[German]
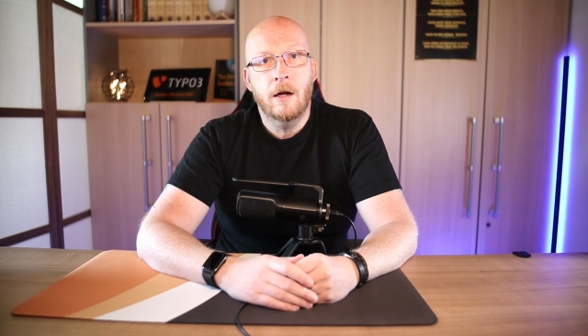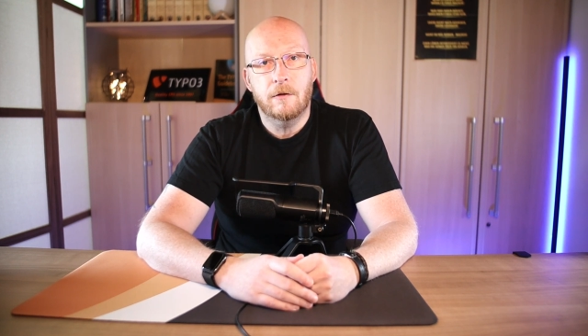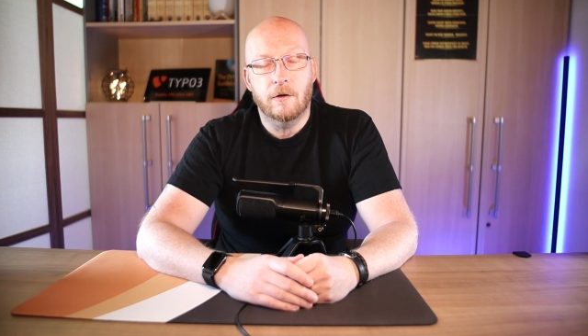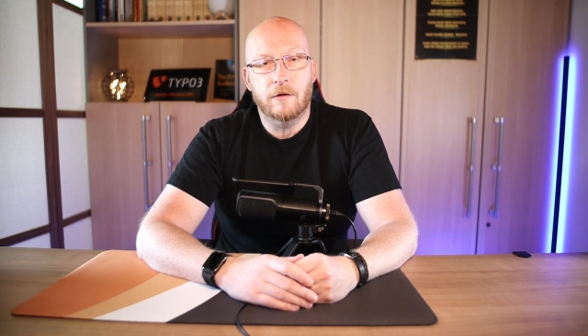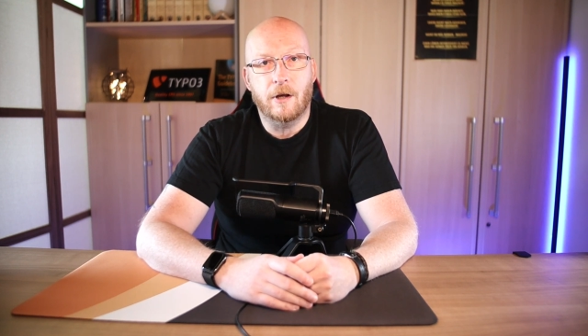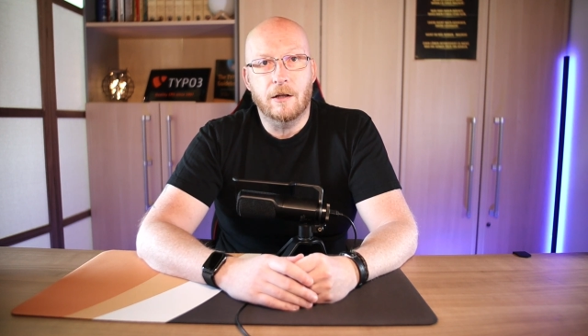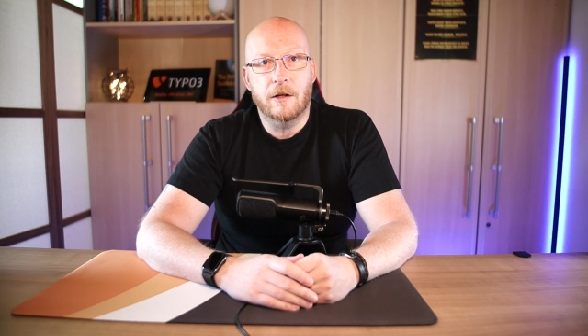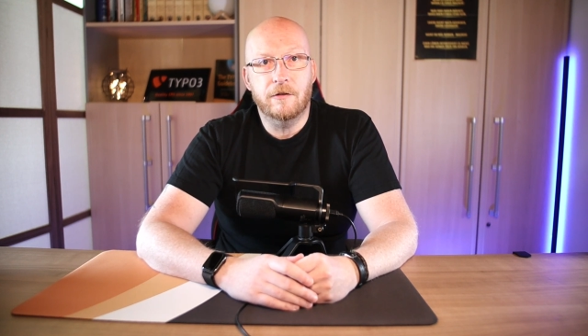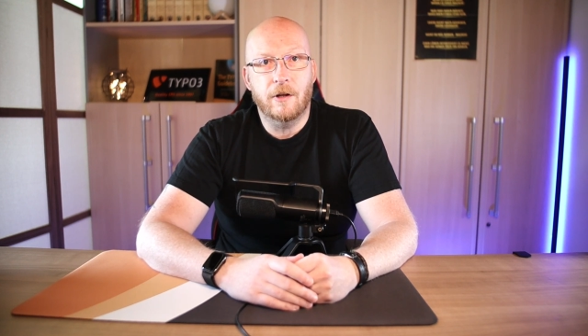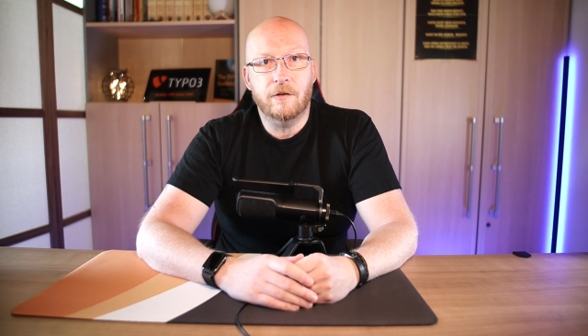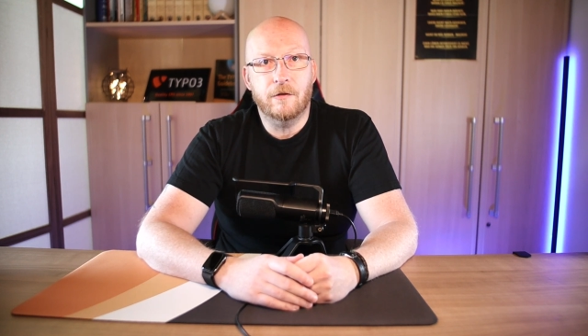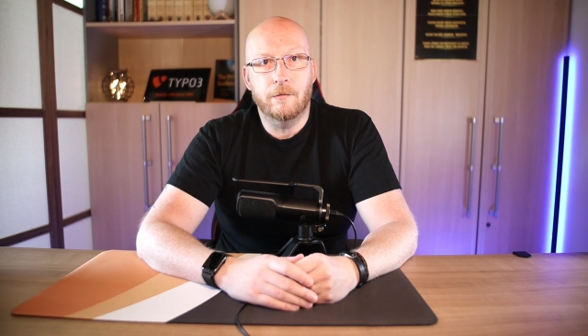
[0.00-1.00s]
Das kann also
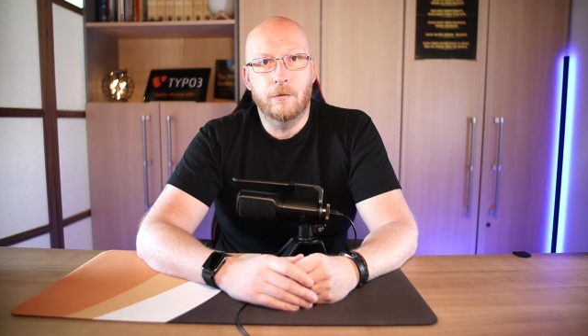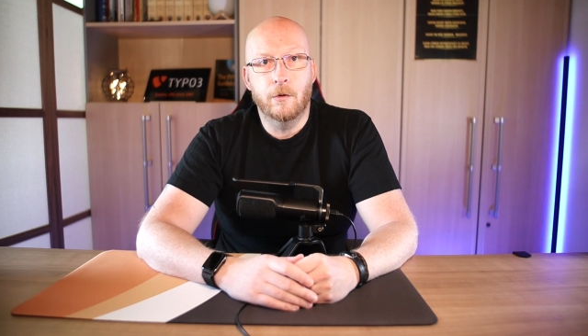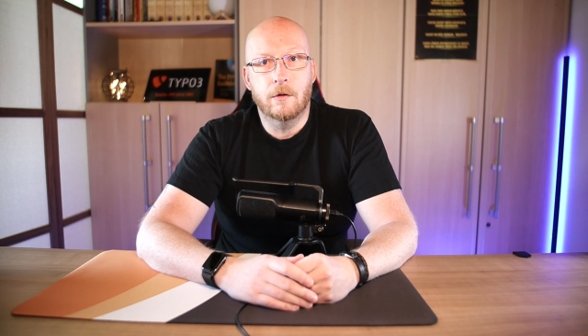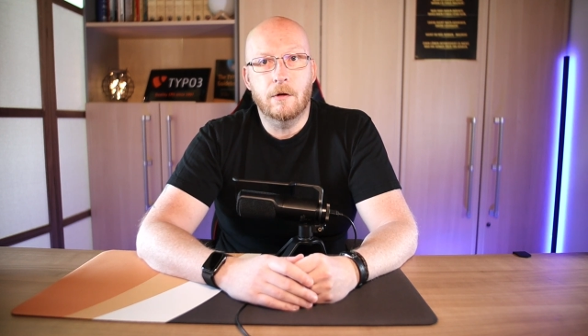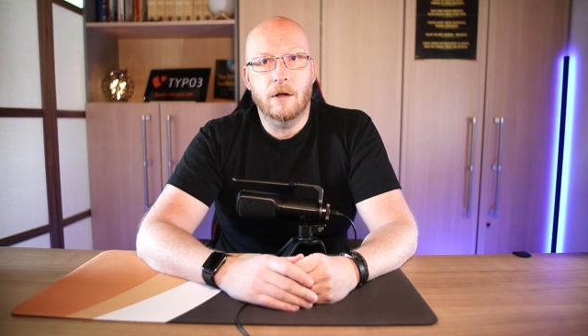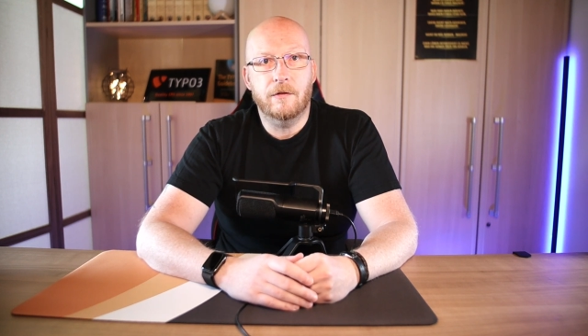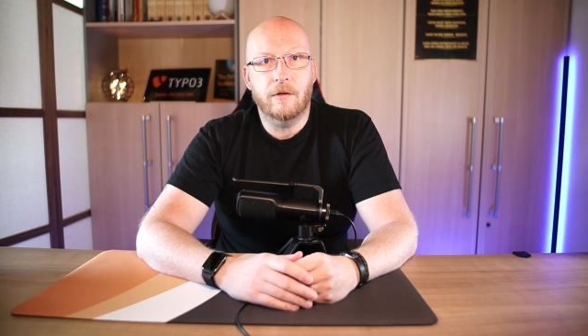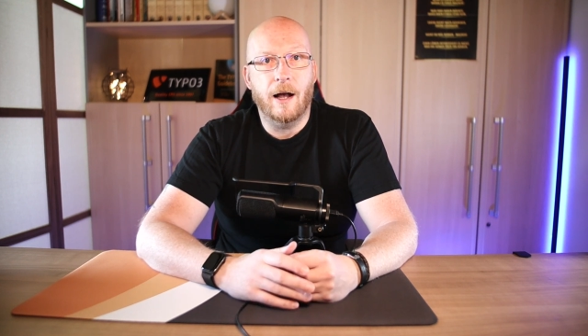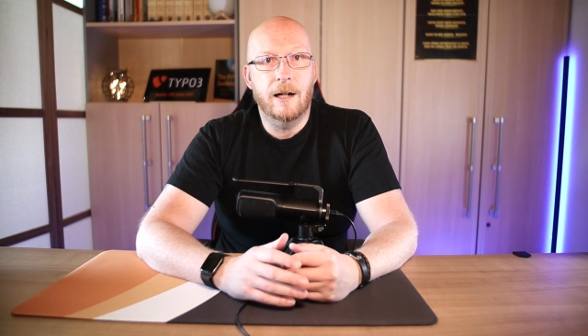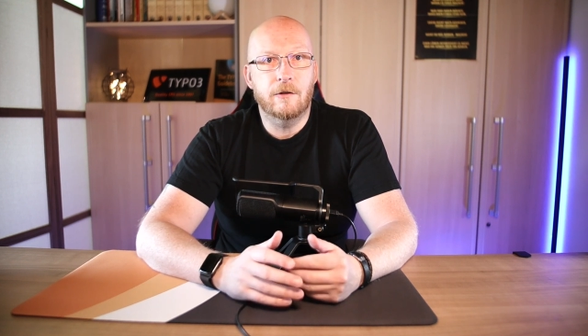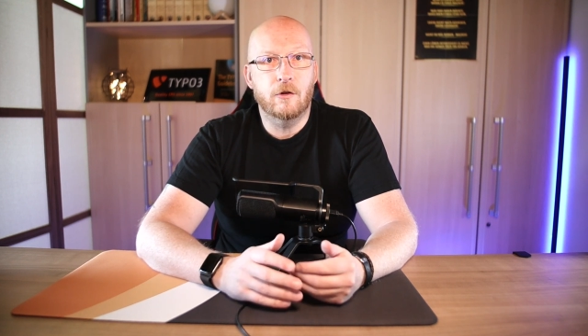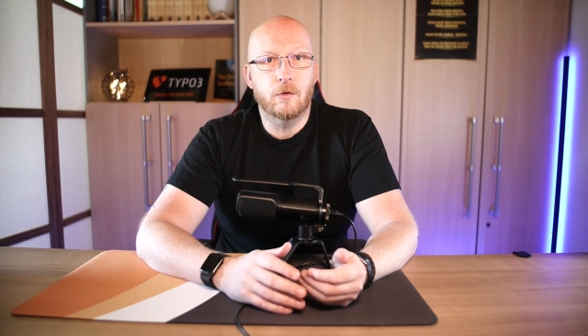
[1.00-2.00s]
dazu führen, dass
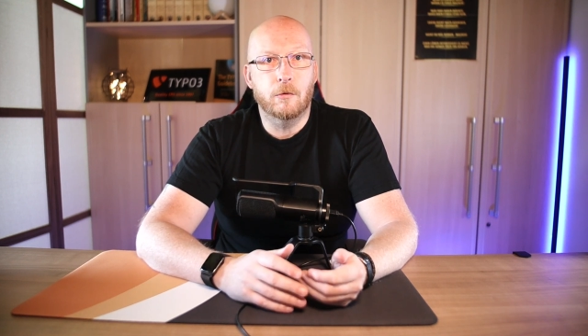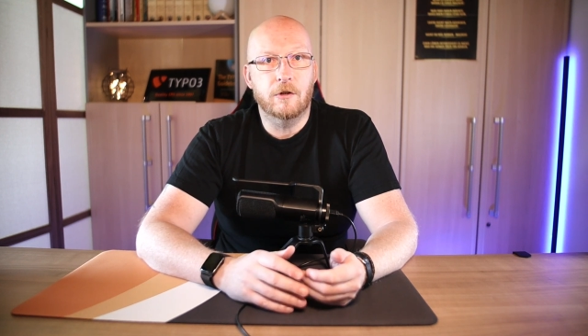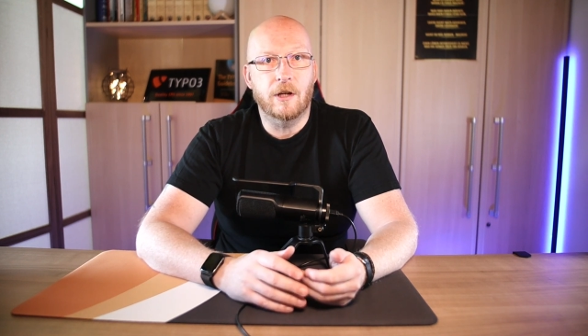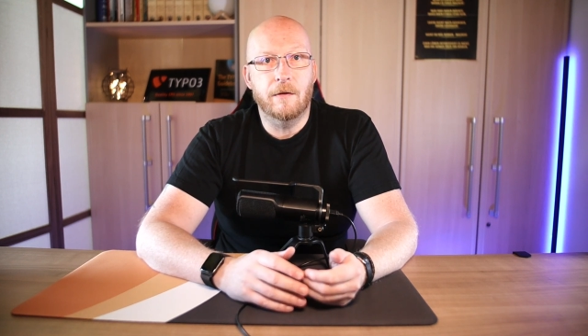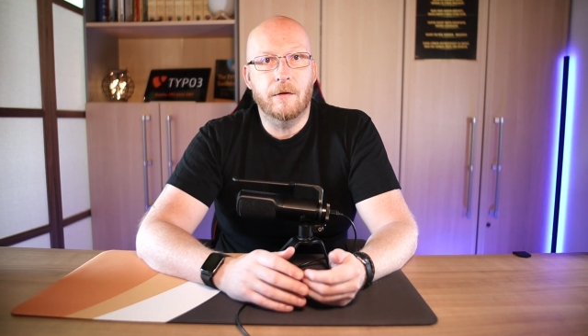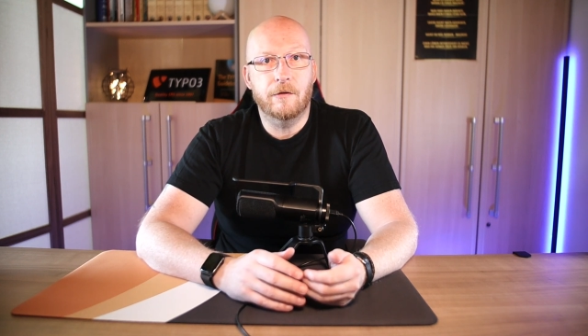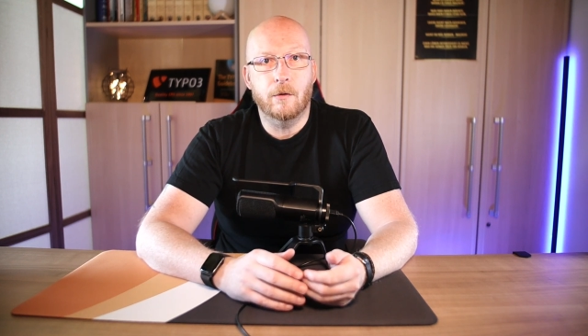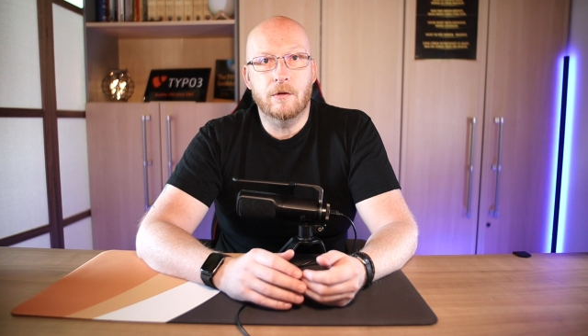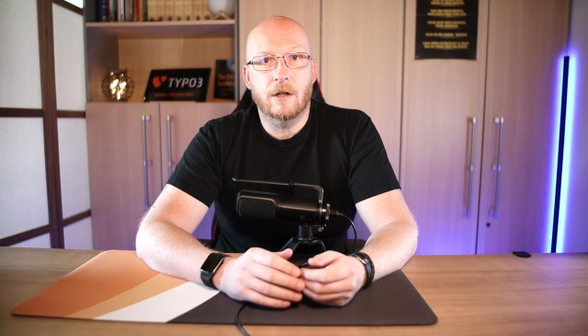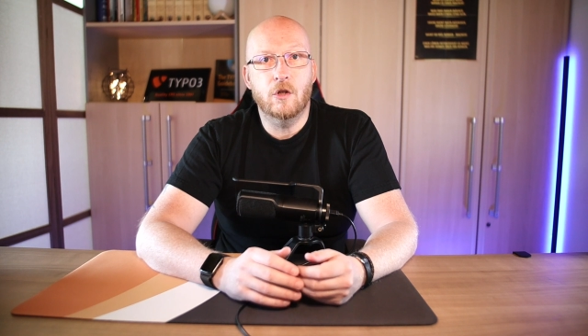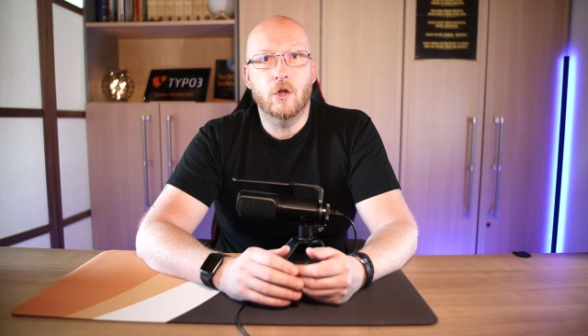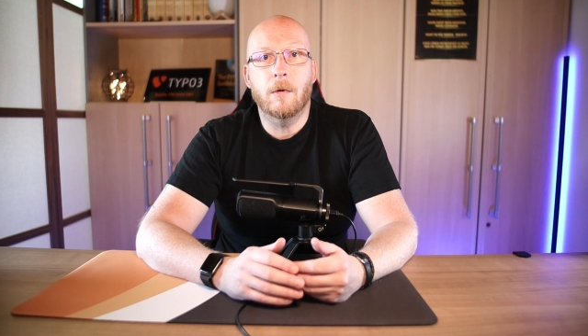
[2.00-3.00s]
alte Typo 3 Versionen
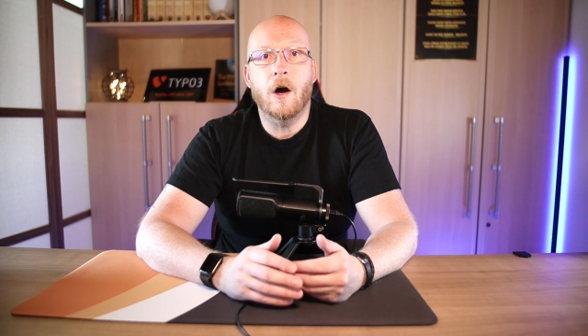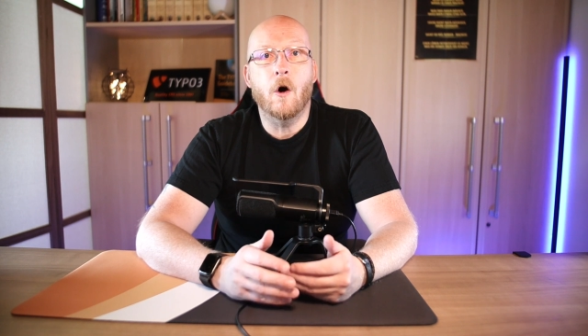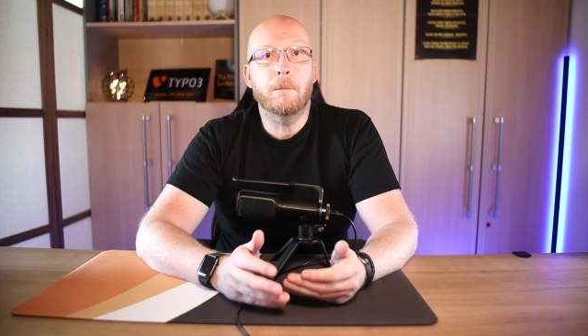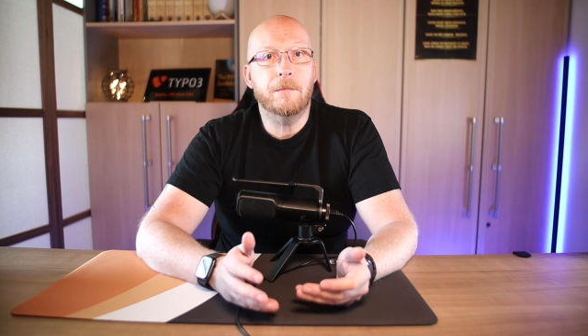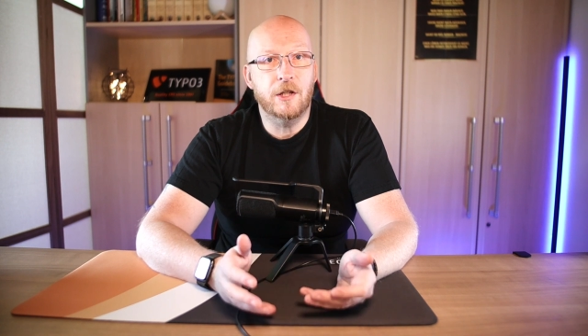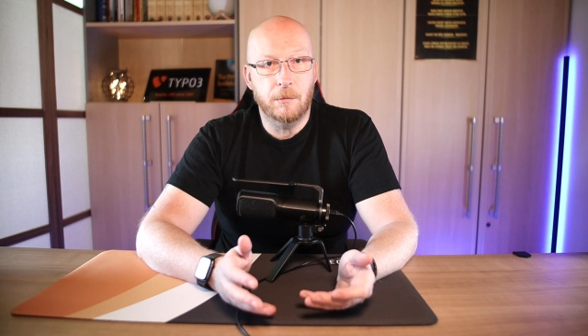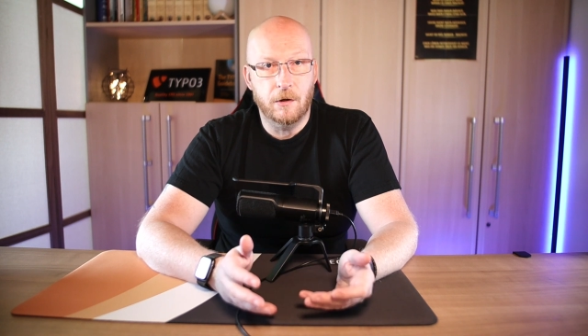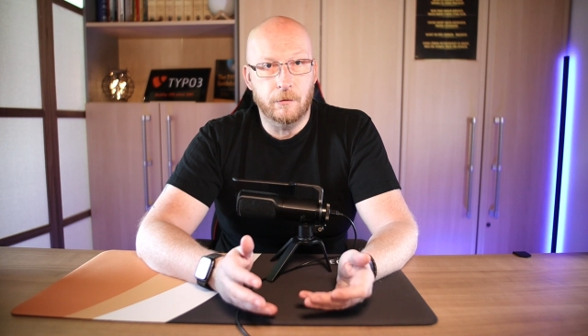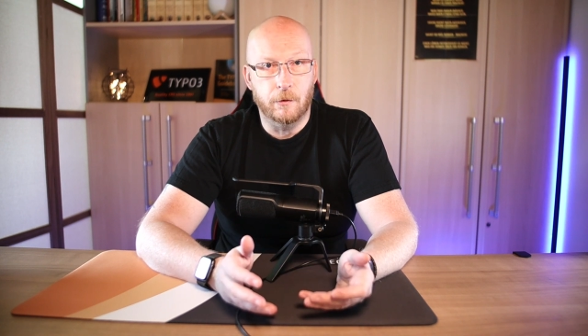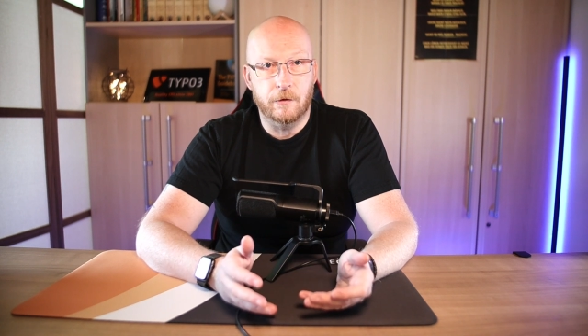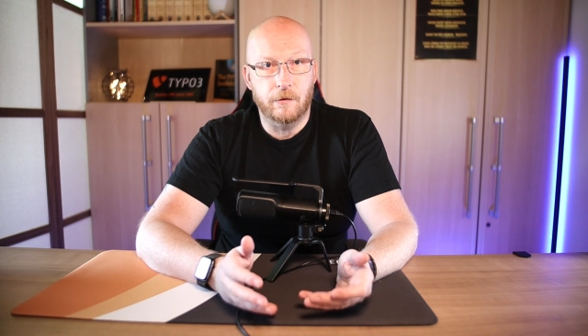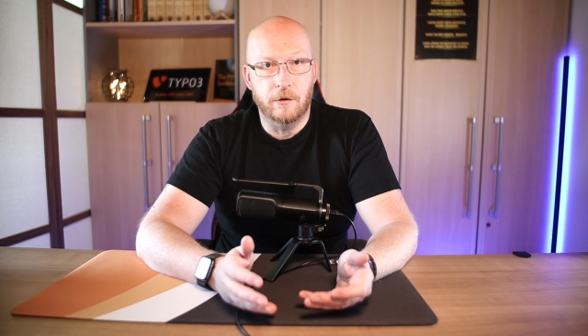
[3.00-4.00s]
dann überhaupt nicht mehr
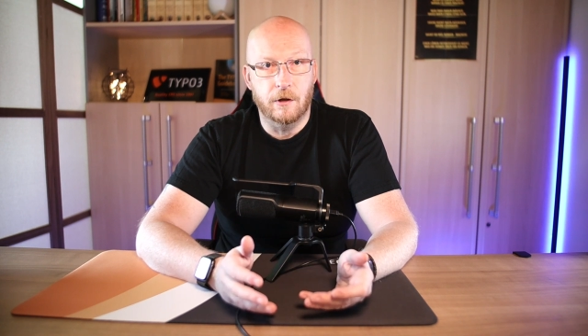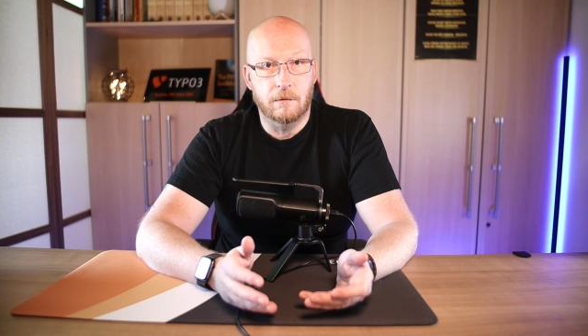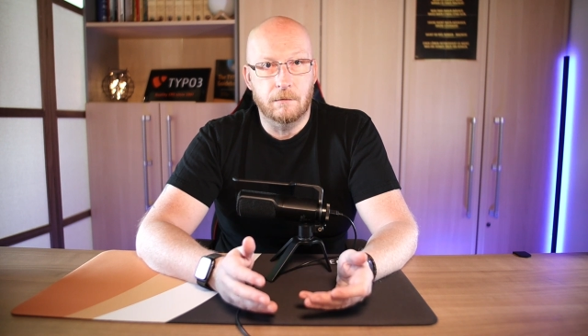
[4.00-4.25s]
funktionieren.